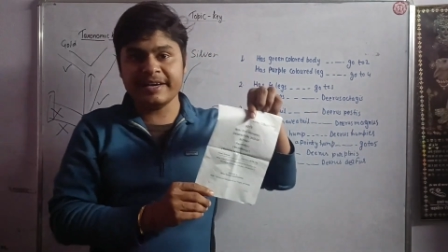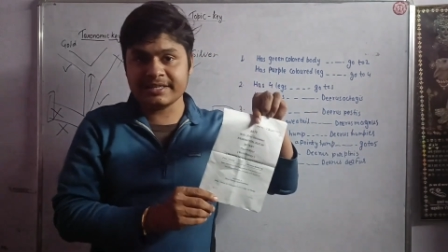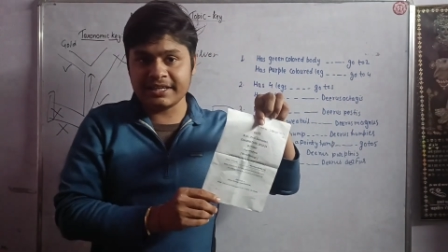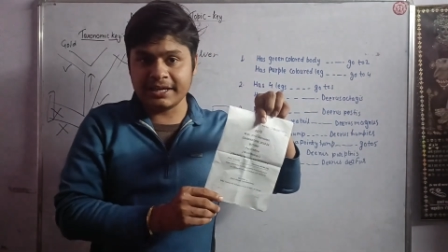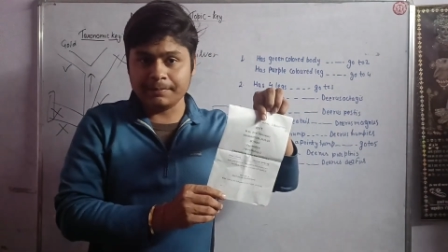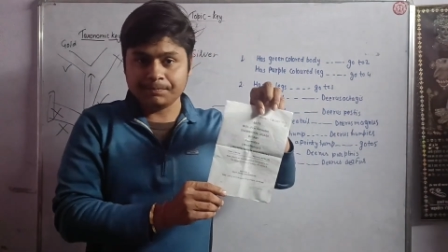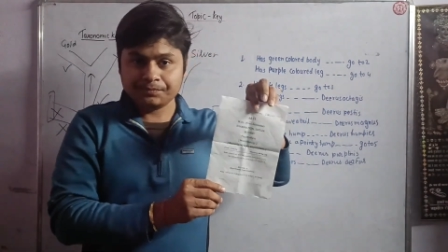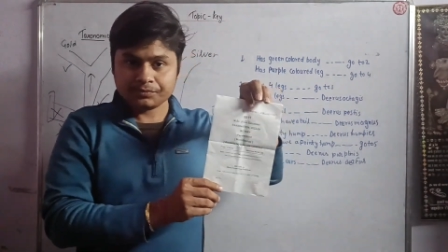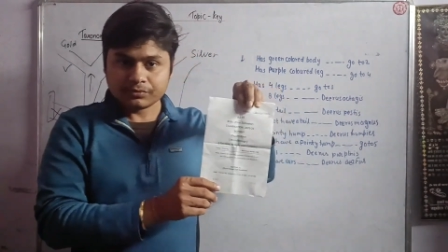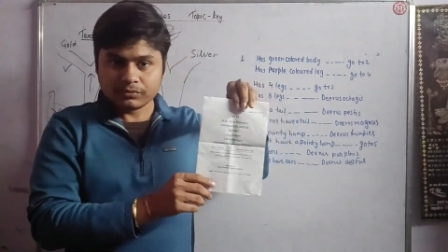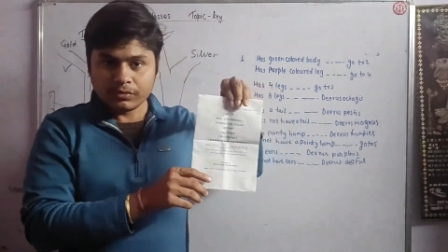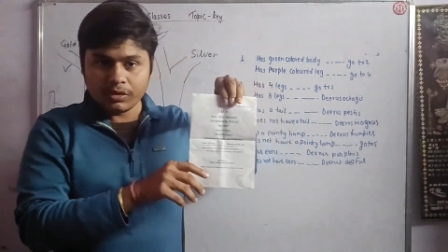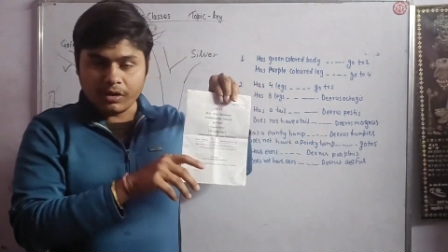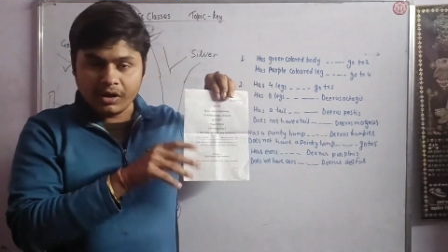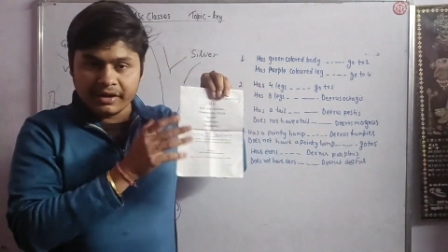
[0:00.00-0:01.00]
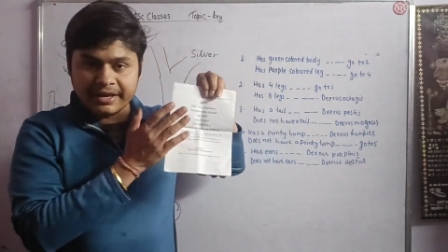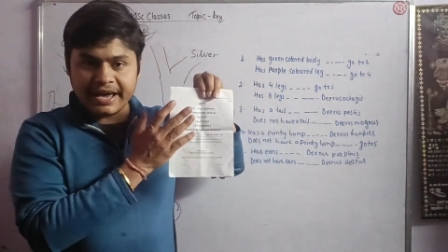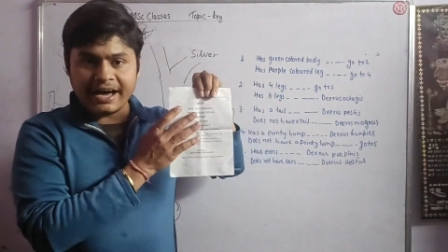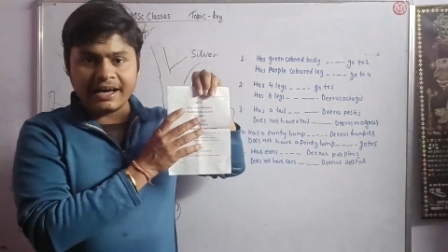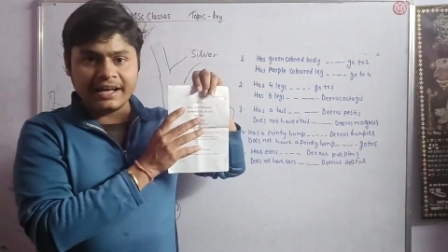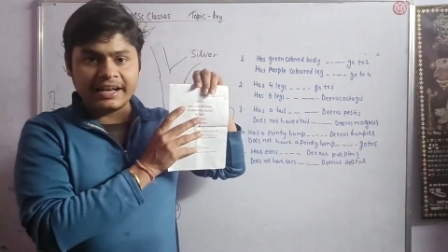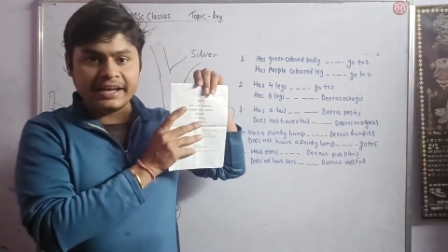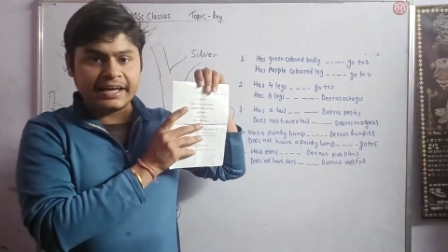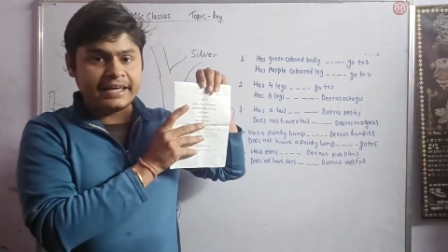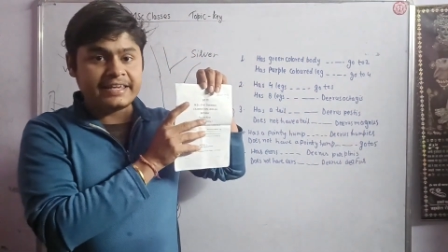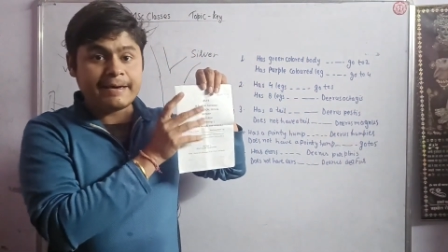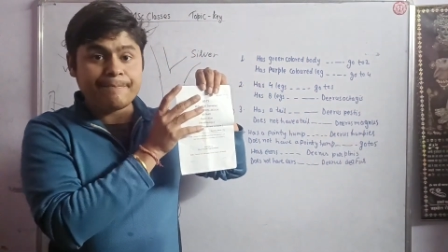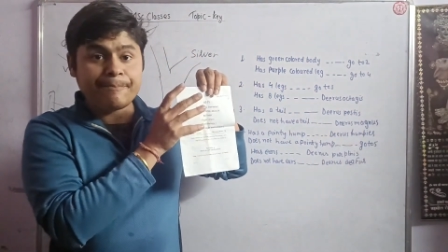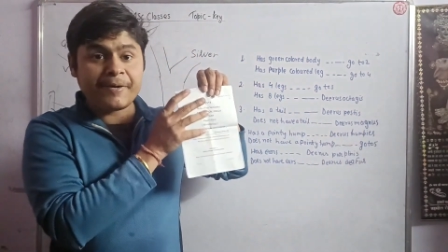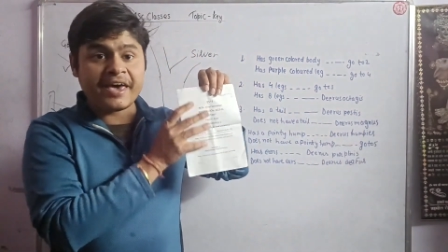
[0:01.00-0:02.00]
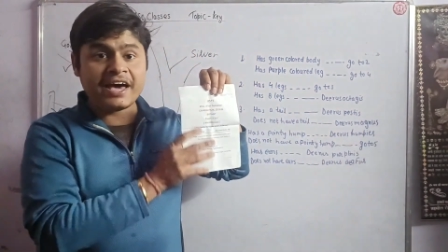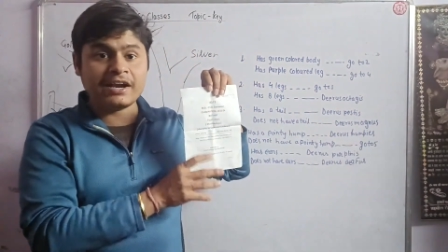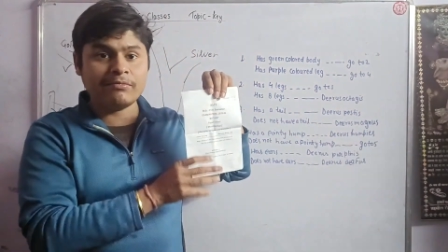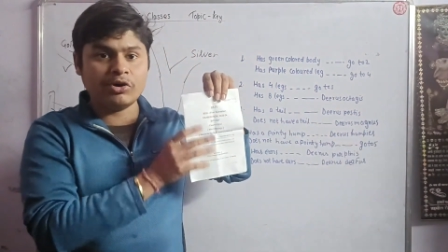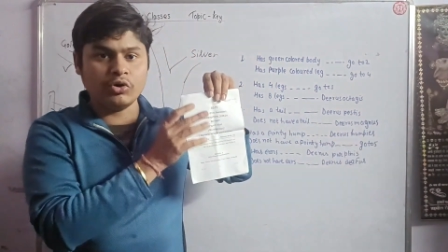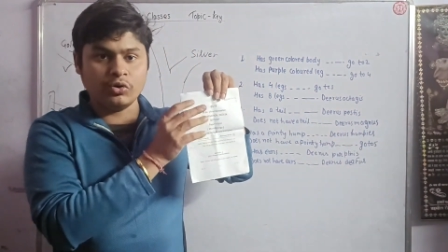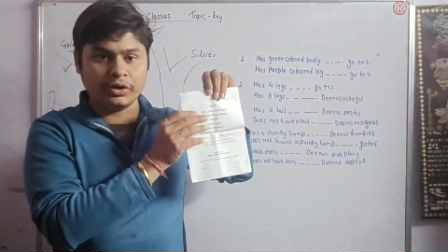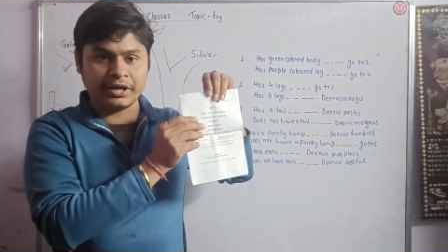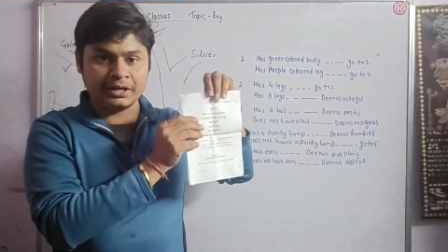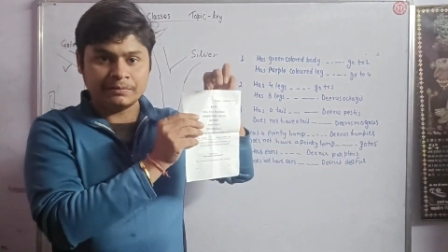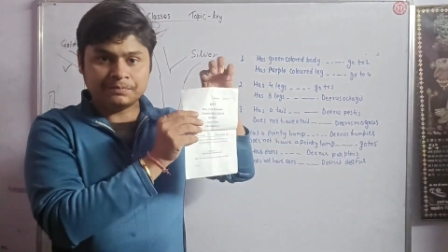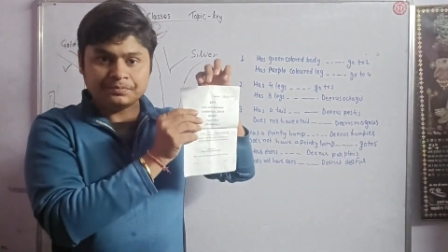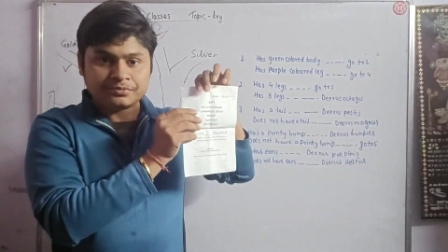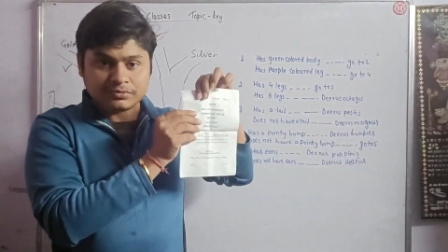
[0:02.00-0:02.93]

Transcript: में से क्या करेंगे ये पेयर में होंगे